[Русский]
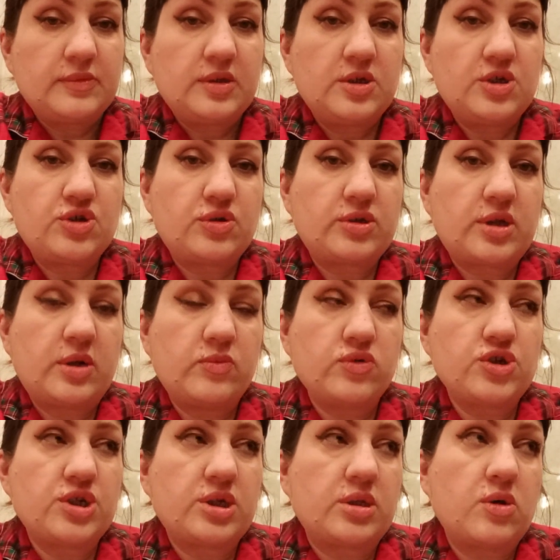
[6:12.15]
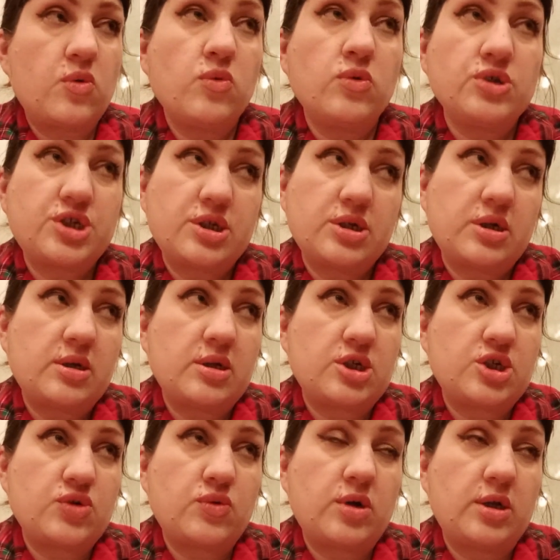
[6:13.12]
Еще к тому же она очень хорошо